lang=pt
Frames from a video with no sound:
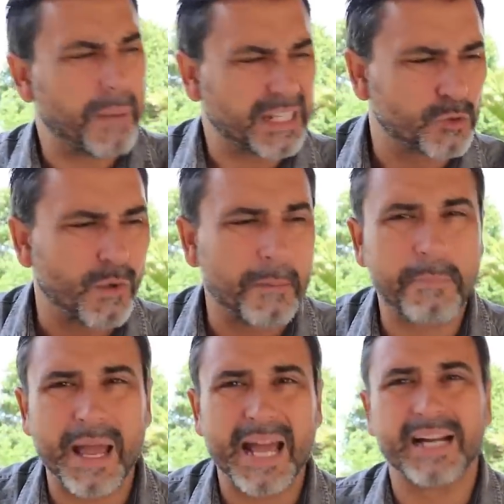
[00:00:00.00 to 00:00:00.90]
passam a
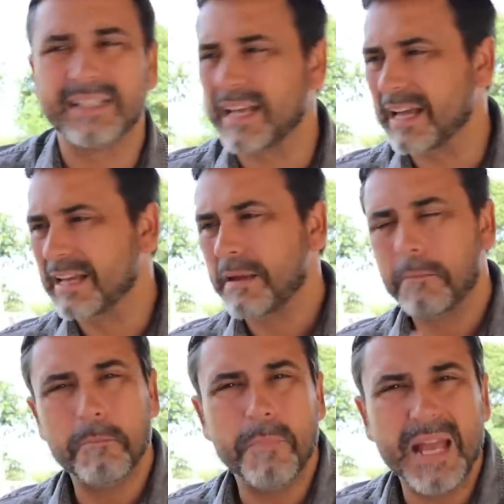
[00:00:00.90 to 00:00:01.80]
perna,
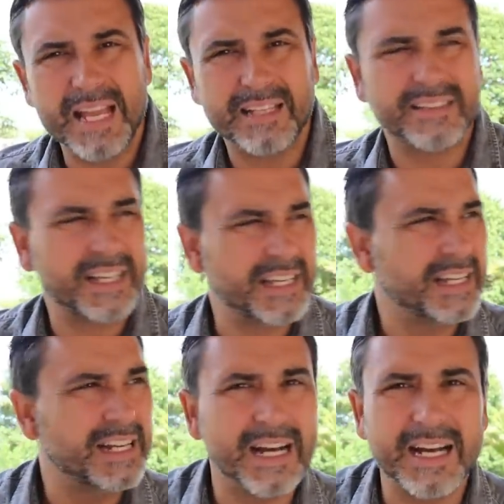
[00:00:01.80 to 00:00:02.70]
mentem,
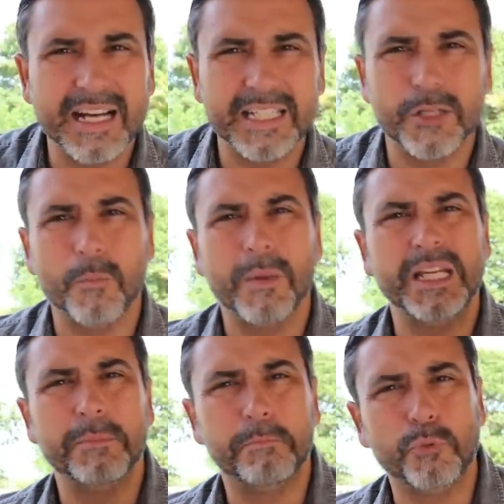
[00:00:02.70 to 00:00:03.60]
enganam,
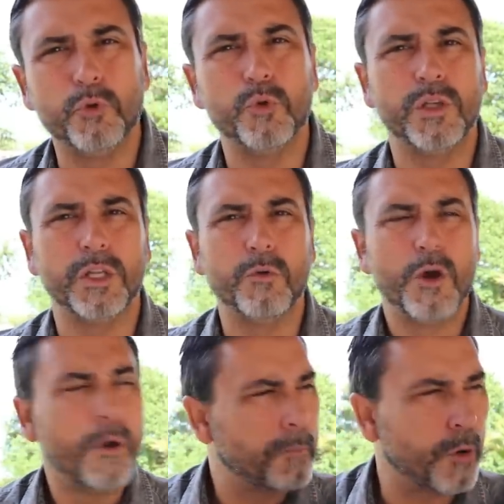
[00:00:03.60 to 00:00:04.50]
manipulam,
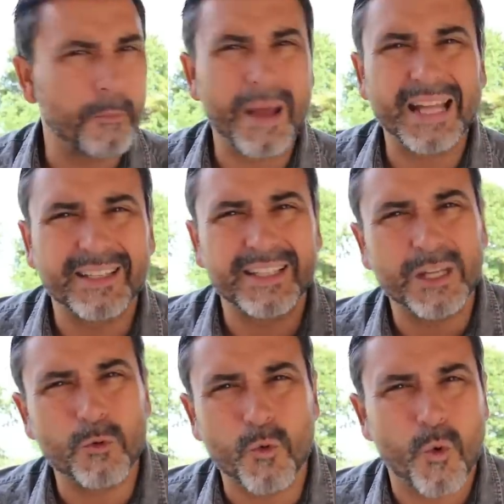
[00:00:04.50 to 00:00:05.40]
prometem e
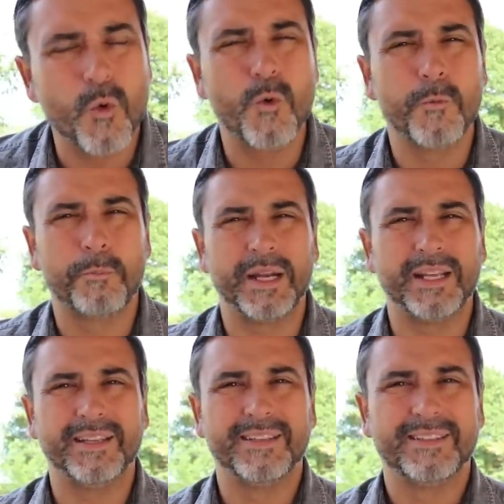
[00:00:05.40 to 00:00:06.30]
não
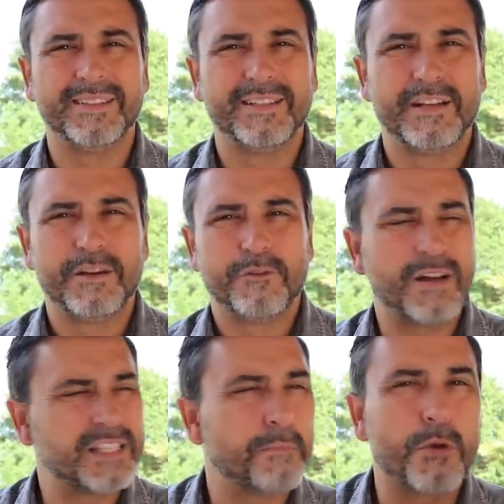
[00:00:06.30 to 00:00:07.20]
cumprem,
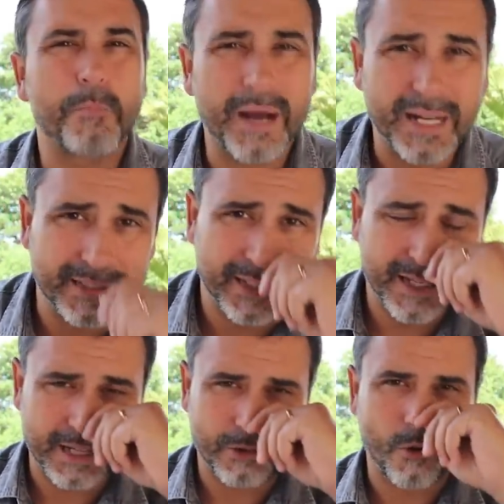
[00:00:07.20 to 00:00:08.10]
fazem propaganda
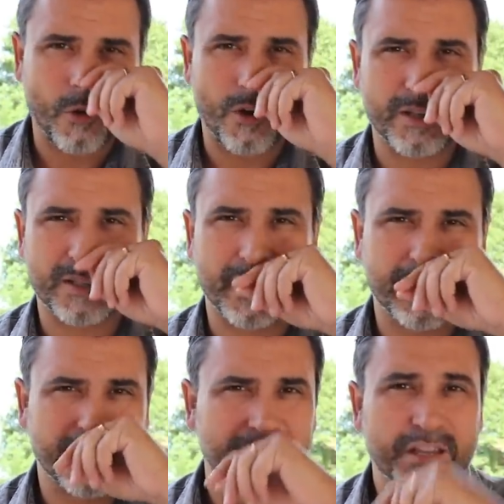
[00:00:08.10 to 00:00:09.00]

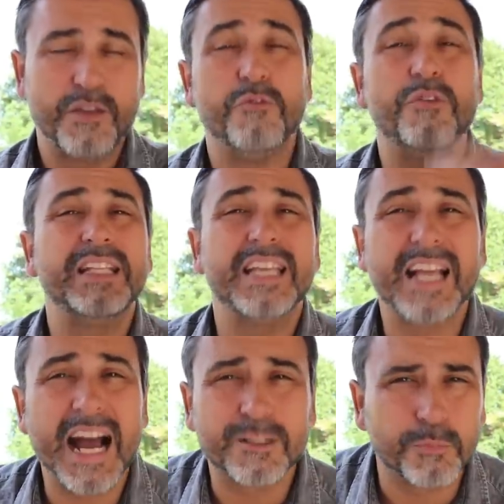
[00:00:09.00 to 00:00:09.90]
enganosa,
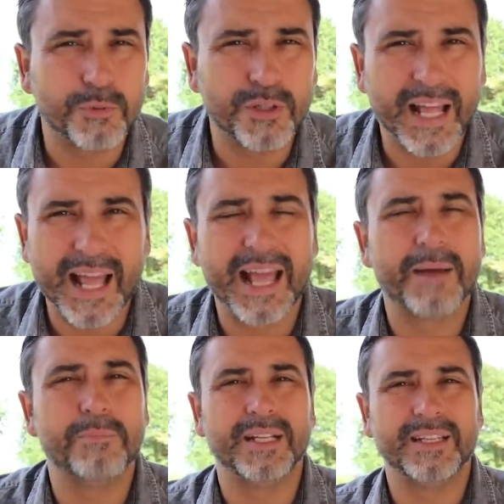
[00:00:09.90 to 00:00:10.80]
vendem gato por
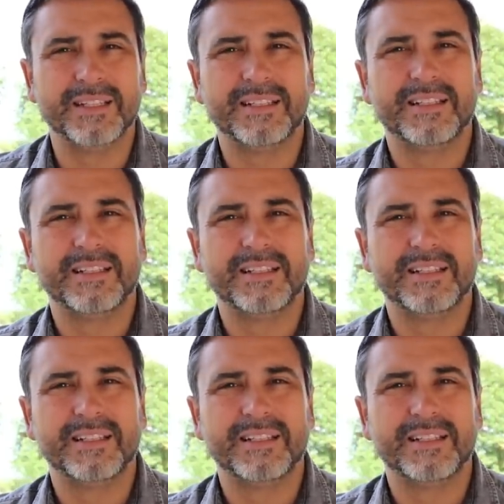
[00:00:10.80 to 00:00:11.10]
lebre,